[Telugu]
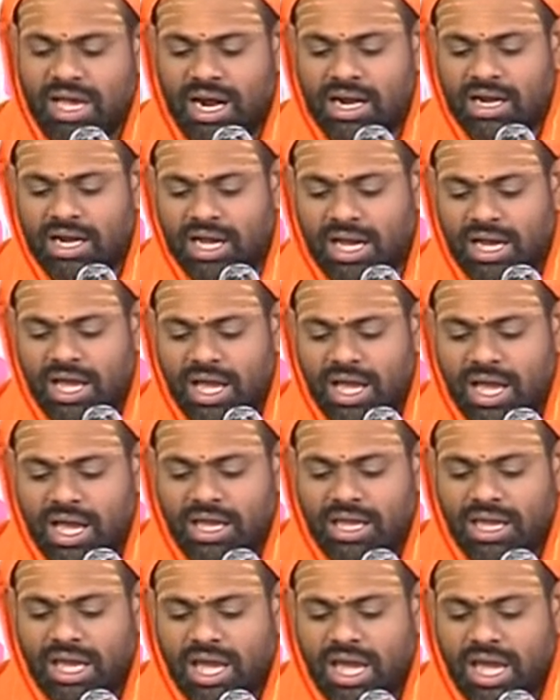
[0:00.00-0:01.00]
అంటే
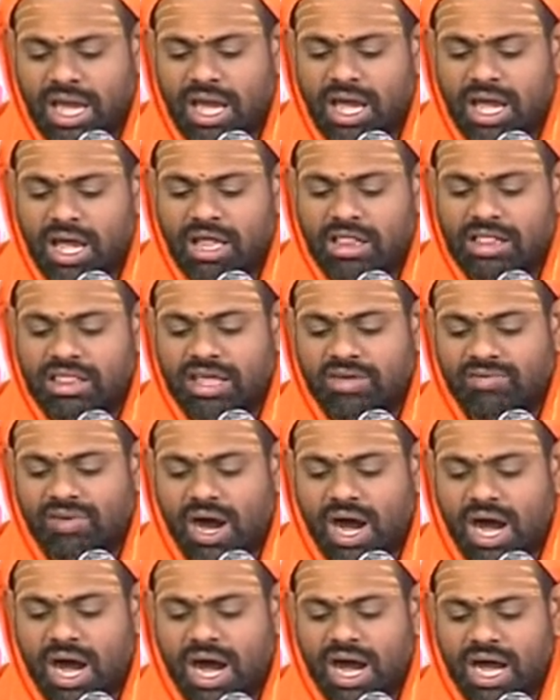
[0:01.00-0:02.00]
ఏ
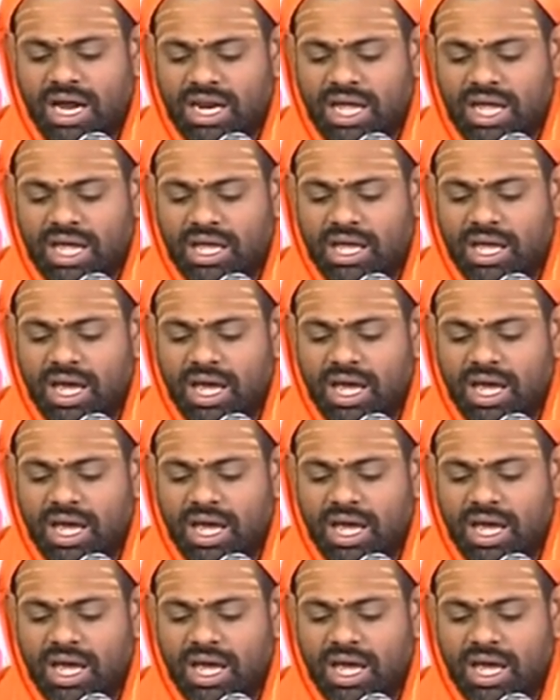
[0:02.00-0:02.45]
దివాహని